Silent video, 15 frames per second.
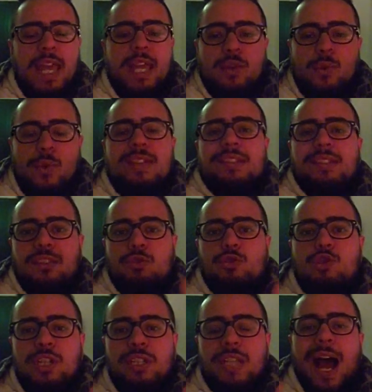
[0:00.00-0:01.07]
e in questa
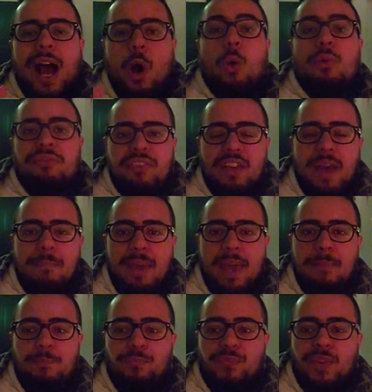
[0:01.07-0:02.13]
società
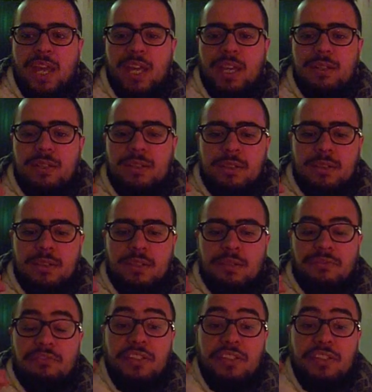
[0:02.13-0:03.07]
ovviamente eh,